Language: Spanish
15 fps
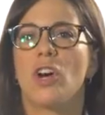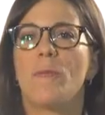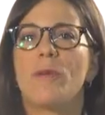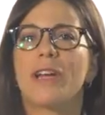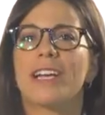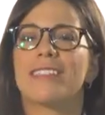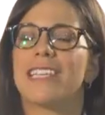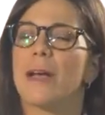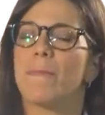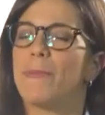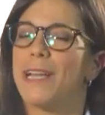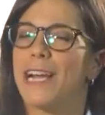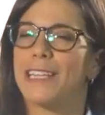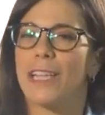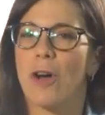No porque sean
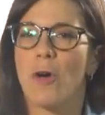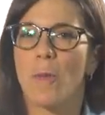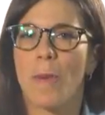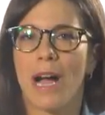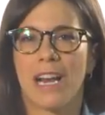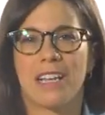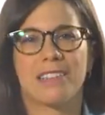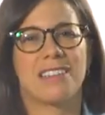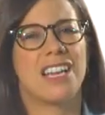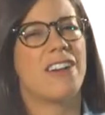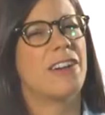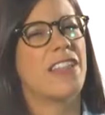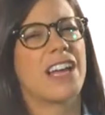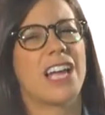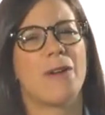piratas o malas,
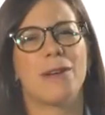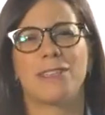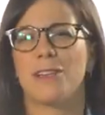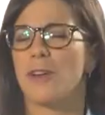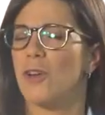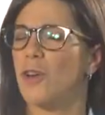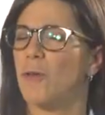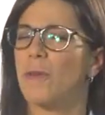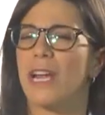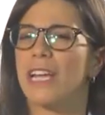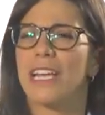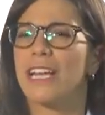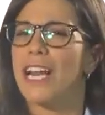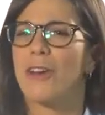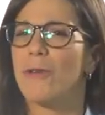la verdad es que a veces los nombres
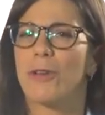en inglés